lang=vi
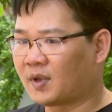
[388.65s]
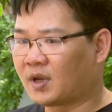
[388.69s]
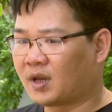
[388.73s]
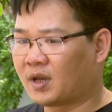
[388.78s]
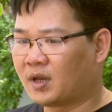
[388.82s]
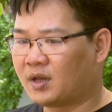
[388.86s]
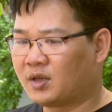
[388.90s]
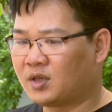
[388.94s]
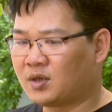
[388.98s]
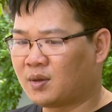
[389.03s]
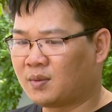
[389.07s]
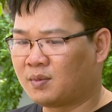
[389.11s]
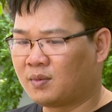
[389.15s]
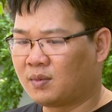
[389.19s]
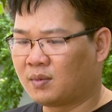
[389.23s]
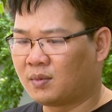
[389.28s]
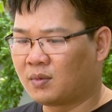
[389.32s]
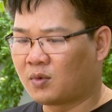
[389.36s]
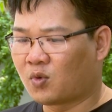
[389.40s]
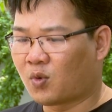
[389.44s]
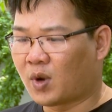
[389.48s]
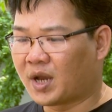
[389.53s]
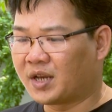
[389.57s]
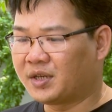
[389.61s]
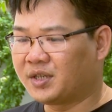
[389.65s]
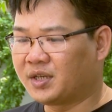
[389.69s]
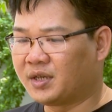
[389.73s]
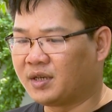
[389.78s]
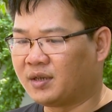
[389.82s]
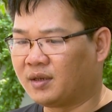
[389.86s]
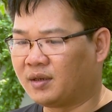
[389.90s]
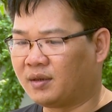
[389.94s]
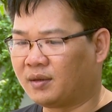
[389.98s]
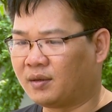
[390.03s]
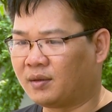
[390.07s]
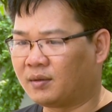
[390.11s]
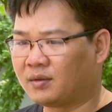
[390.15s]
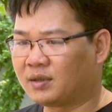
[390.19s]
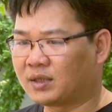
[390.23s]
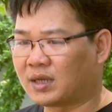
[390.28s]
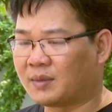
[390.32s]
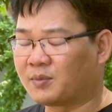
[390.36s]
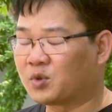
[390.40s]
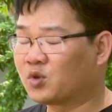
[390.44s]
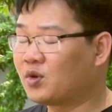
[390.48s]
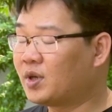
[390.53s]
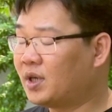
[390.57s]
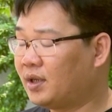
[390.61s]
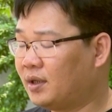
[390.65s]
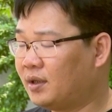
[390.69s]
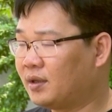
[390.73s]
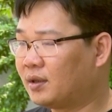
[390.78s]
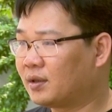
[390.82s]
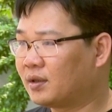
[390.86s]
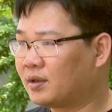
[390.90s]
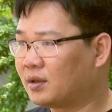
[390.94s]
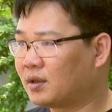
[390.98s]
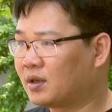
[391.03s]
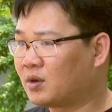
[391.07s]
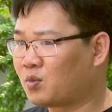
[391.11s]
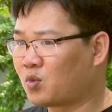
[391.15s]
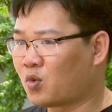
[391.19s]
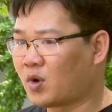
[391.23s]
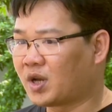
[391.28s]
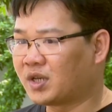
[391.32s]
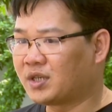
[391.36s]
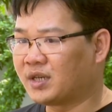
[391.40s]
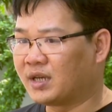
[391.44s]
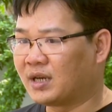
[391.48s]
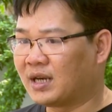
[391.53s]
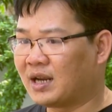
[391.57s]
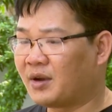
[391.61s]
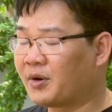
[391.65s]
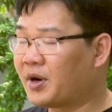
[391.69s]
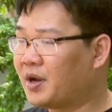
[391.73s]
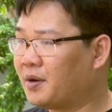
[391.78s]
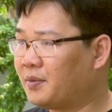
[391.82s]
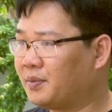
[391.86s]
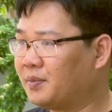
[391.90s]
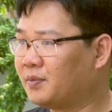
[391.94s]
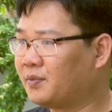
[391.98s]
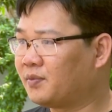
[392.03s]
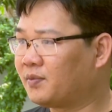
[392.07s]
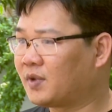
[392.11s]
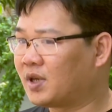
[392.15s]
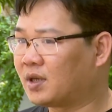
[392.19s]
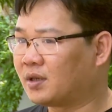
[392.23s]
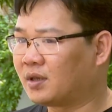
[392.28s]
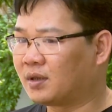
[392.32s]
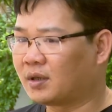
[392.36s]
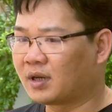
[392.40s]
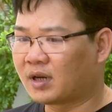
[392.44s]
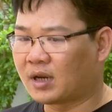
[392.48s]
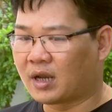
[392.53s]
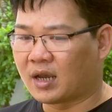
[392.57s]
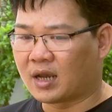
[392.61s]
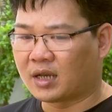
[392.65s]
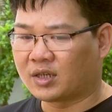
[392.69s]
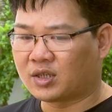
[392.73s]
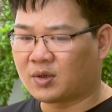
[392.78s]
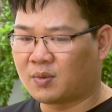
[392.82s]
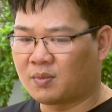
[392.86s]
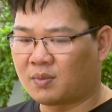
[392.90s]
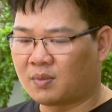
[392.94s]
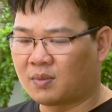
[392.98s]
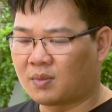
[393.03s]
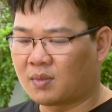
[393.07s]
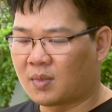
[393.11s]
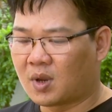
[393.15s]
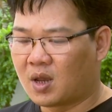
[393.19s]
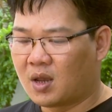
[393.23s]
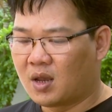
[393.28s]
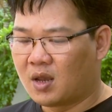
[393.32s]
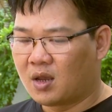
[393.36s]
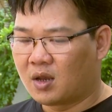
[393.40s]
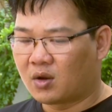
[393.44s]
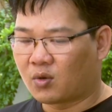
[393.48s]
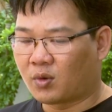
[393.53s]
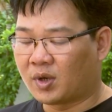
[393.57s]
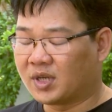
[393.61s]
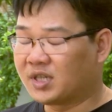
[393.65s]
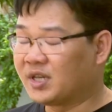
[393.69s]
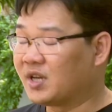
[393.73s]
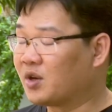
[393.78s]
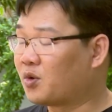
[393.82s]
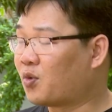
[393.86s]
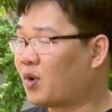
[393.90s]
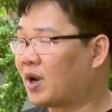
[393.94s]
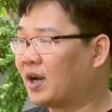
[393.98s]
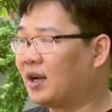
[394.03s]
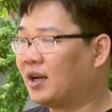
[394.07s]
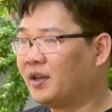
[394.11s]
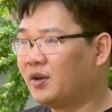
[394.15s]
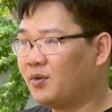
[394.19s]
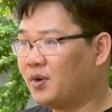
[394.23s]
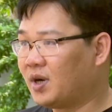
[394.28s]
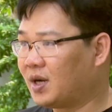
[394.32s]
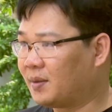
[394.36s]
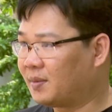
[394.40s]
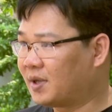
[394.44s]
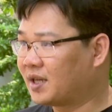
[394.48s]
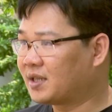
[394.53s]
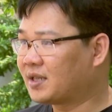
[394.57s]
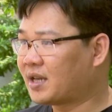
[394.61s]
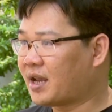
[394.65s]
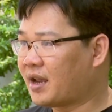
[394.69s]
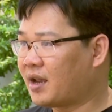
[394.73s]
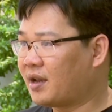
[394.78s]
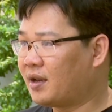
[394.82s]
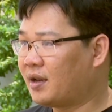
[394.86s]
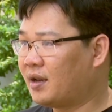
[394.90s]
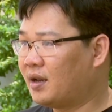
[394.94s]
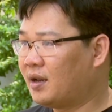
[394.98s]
đấy, trong quá trình sản xuất trong quá trình lao động và cả trong quá trình quản lý của hợp tác xã.